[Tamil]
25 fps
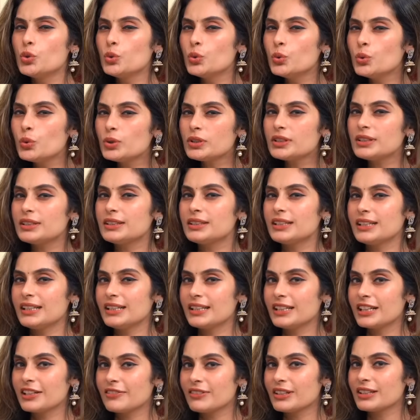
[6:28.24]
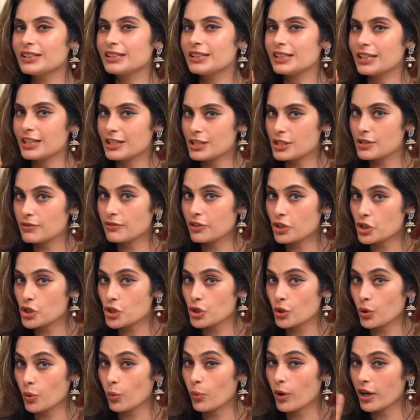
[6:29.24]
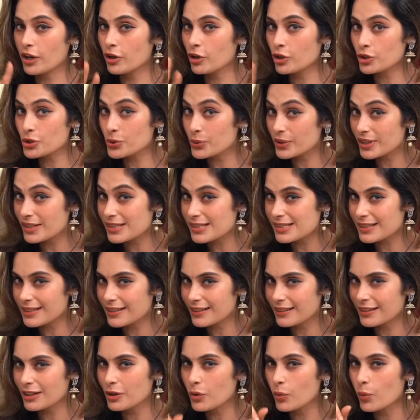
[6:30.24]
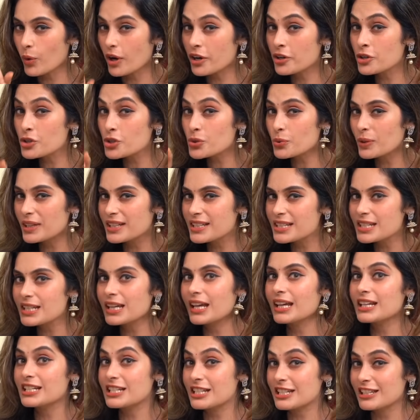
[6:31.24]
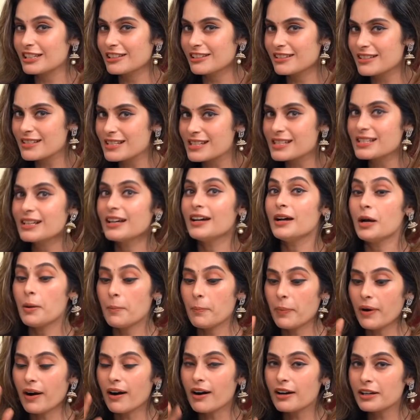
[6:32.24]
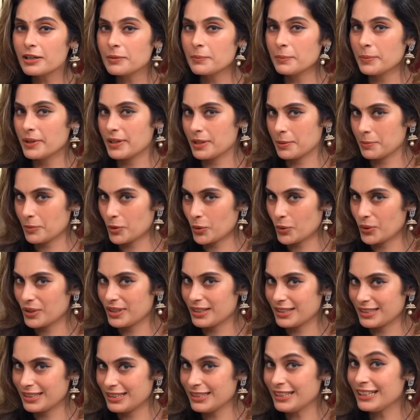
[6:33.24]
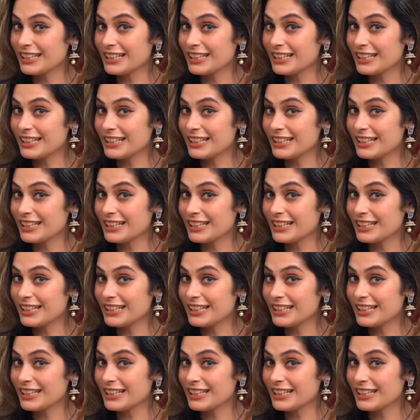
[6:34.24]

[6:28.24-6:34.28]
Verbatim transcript: நூற்றி இருபத்தி எட்டு வருஷம் ஒன் ஆர் டூ இயர்ஸ் இல்லைங்க ஒன் டுவெண்ட்டி எயிட் இயர்ஸ் பாரம்பரியம் கொண்டது